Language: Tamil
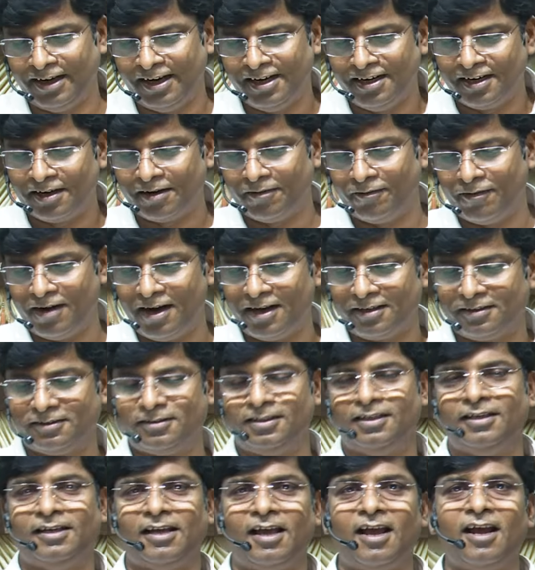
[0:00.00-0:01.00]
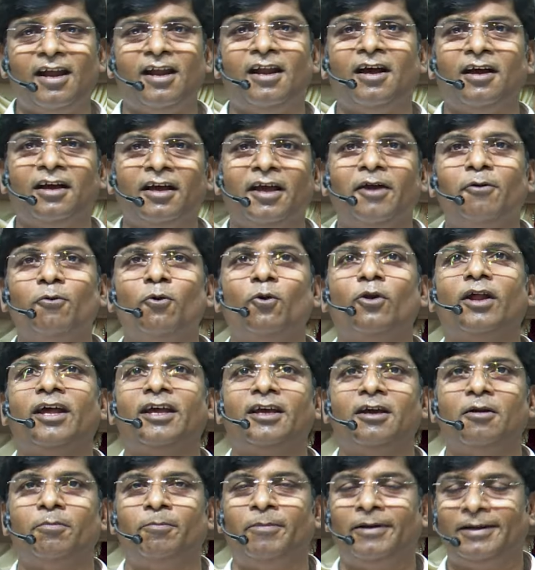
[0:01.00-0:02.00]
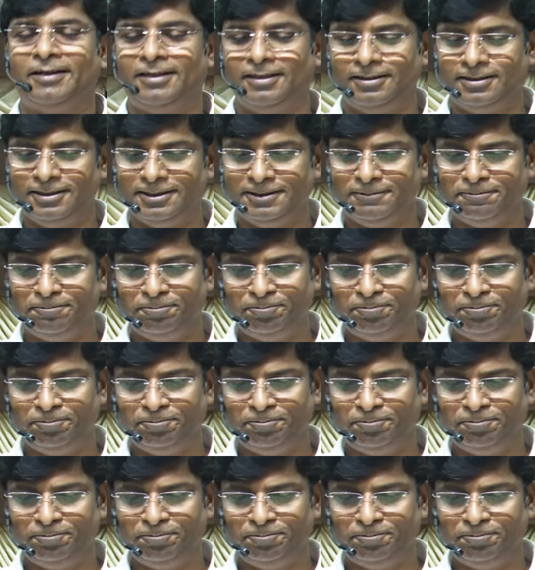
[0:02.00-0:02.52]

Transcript: என்ற வார்த்தை ஏன் அங்கே உரைக்கப்பட்டது